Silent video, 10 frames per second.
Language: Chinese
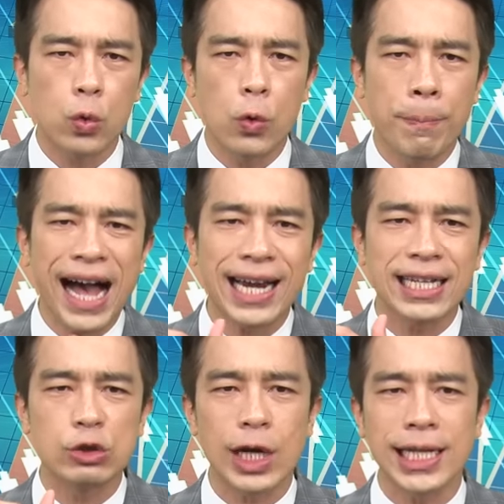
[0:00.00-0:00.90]
五八
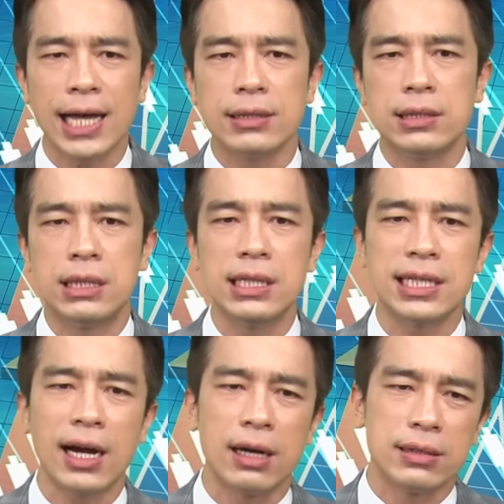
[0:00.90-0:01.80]
零专案即
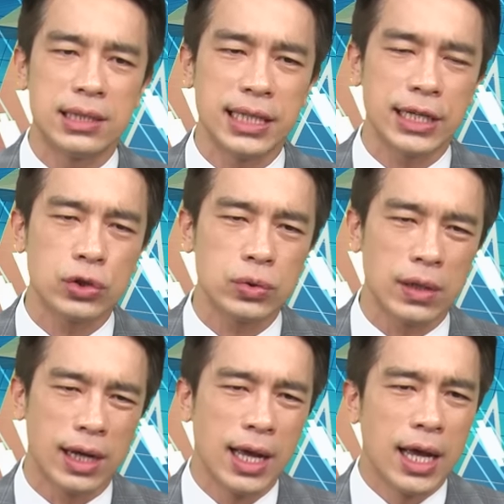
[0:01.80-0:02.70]
将要结束
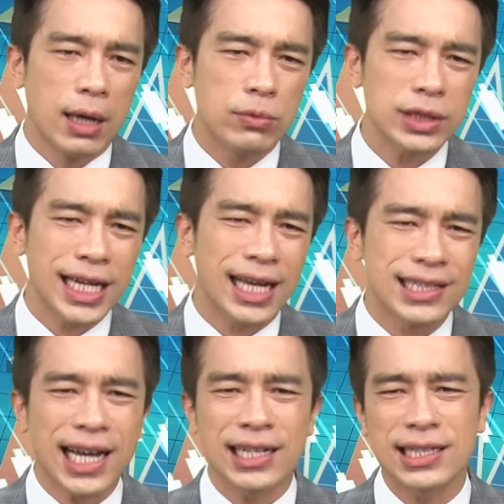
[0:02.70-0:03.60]
了。目前啊，
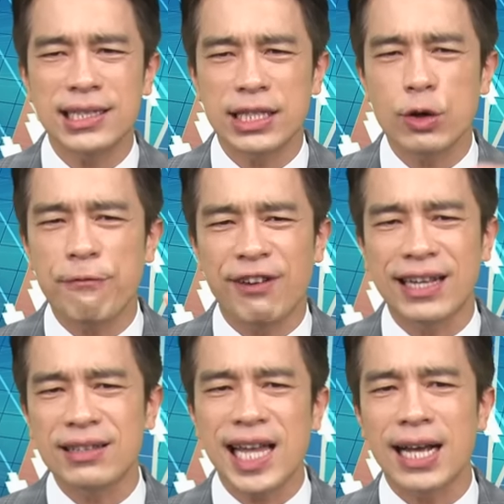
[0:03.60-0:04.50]
上个星期因为
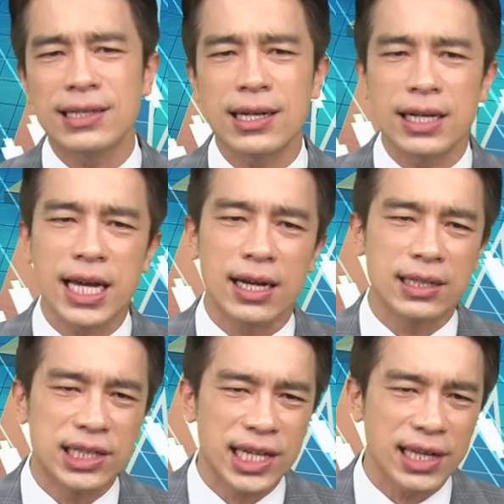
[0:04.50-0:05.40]
反应太热烈
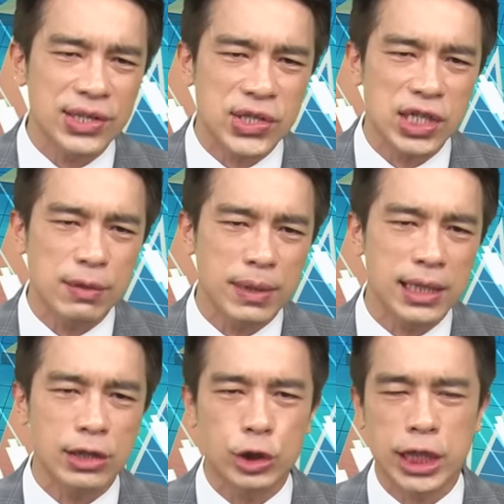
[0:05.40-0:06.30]
了，前十名的